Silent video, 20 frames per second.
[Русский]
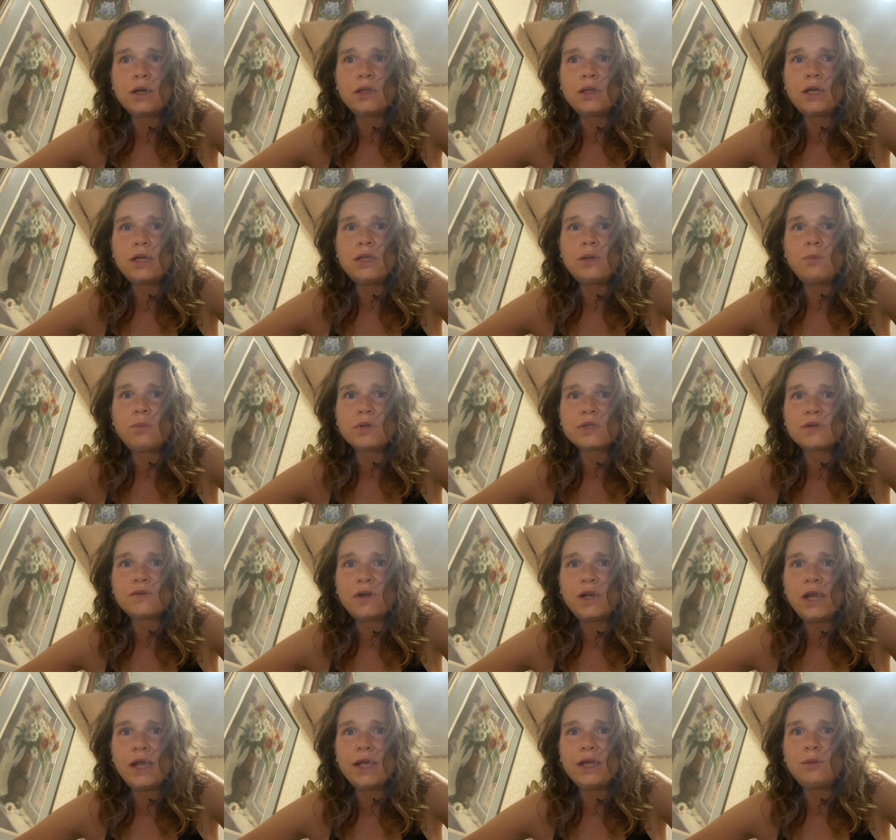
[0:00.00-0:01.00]
она не
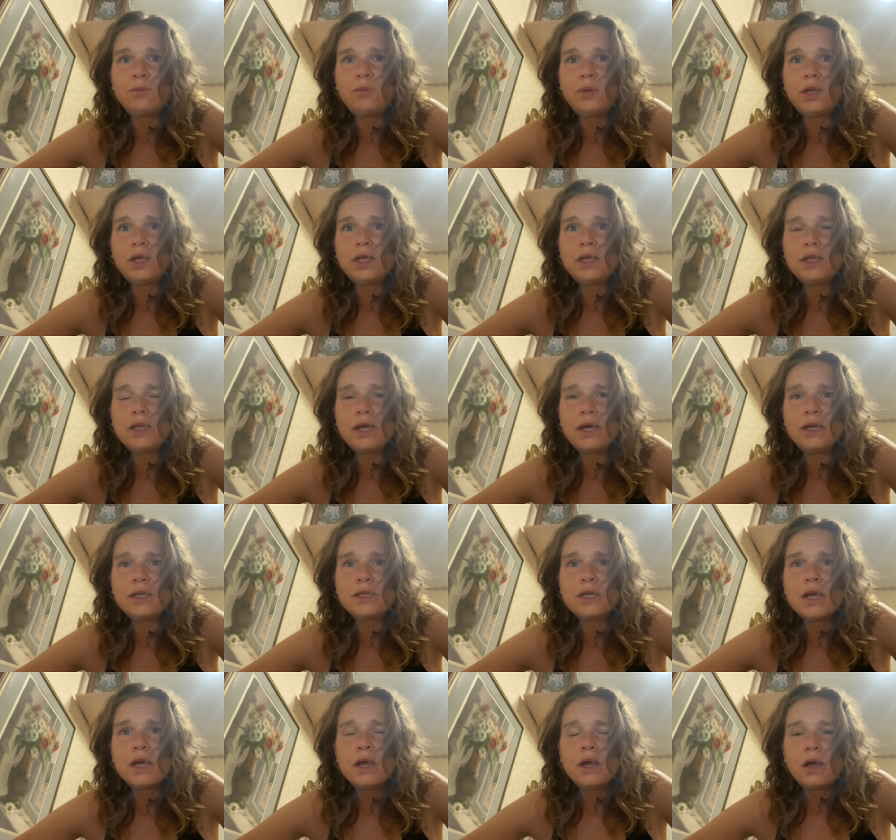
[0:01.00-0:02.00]
позволяет
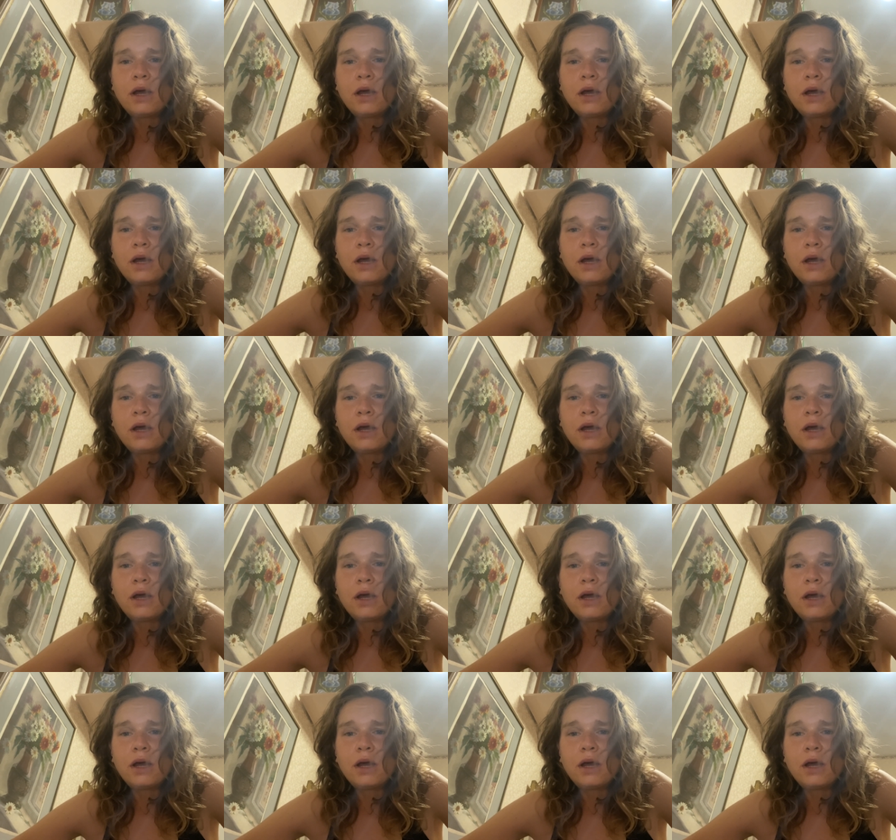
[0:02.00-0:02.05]
переедать,